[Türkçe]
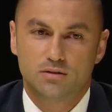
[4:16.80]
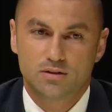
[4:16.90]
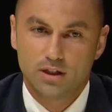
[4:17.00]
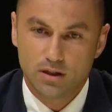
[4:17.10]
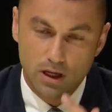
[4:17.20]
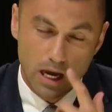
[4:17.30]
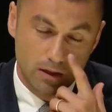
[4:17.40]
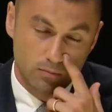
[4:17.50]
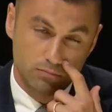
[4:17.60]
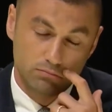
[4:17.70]
sayın
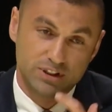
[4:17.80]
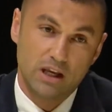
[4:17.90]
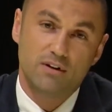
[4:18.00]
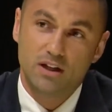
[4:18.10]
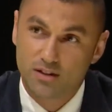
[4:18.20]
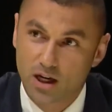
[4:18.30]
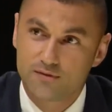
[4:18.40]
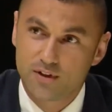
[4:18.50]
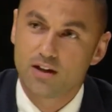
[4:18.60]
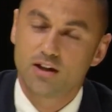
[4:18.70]
yani sevgili
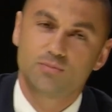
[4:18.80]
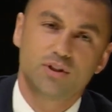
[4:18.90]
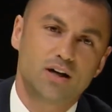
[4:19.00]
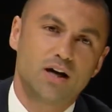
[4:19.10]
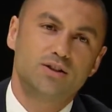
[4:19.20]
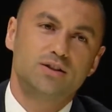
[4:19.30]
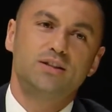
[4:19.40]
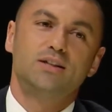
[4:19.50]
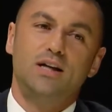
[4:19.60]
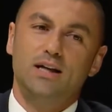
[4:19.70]
taraftarlarımıza
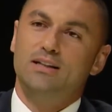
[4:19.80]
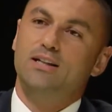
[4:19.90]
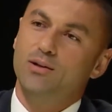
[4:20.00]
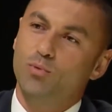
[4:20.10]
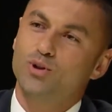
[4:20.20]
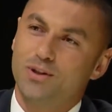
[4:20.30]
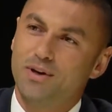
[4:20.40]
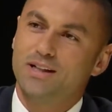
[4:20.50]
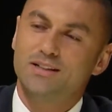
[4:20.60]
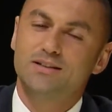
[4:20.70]
karşı diyeyim o
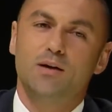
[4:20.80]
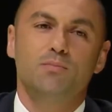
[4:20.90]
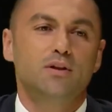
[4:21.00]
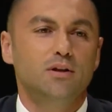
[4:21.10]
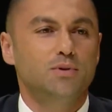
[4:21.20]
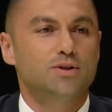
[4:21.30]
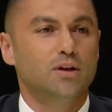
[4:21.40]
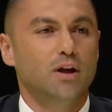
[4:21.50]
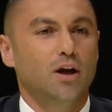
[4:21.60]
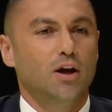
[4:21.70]
zaman istenmediğim
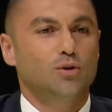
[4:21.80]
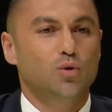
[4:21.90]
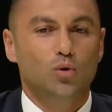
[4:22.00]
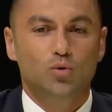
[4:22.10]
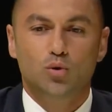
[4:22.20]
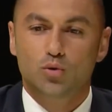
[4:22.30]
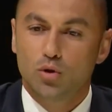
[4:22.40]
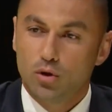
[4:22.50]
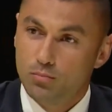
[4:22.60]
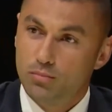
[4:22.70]
için çok
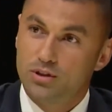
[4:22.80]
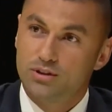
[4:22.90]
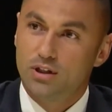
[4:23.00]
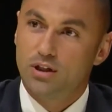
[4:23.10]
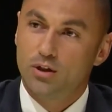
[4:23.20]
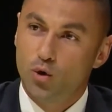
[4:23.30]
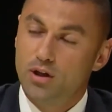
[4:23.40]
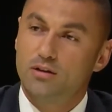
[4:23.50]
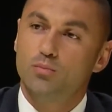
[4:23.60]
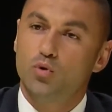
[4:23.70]
durdu e,
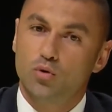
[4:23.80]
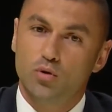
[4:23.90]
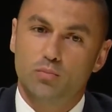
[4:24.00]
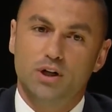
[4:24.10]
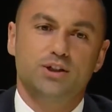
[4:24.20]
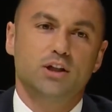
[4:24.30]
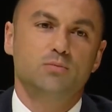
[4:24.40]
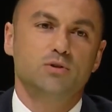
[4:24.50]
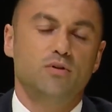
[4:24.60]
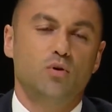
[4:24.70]
yönetim kurulu
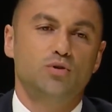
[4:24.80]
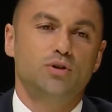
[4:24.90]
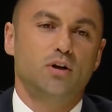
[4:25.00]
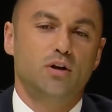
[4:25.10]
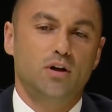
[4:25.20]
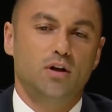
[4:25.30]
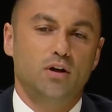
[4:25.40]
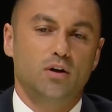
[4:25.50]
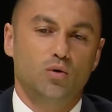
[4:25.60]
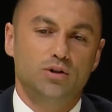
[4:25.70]
başkanımız ve hoca
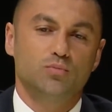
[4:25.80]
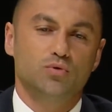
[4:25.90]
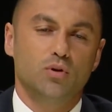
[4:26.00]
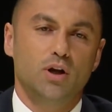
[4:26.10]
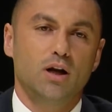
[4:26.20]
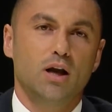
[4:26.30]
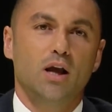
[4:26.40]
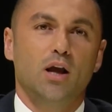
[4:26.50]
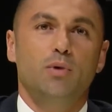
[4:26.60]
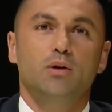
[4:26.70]
e, hocamız olarak
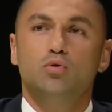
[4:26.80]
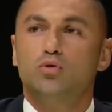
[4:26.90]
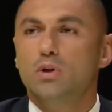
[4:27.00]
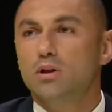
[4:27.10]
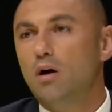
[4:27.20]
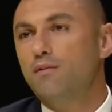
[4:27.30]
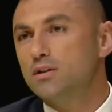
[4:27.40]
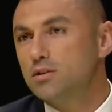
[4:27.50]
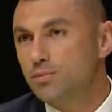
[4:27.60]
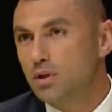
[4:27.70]
benim üstümde daha
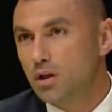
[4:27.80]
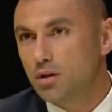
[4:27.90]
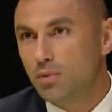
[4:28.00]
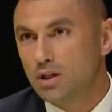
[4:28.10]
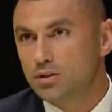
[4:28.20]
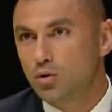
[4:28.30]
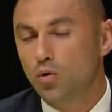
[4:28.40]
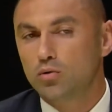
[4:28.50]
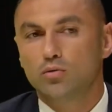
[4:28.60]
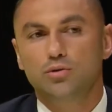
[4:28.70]
fazla bir
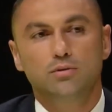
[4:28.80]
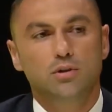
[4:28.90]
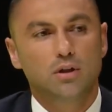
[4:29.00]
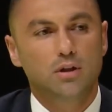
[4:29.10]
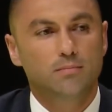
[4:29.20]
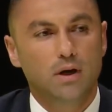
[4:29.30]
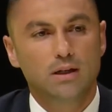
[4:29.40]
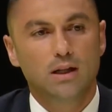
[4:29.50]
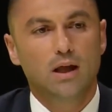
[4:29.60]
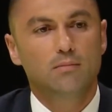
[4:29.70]
baskı oldu. Şimdi dedim
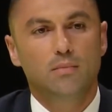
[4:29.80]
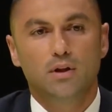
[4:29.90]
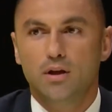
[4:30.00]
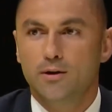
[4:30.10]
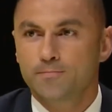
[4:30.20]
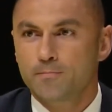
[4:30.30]
ben neden beni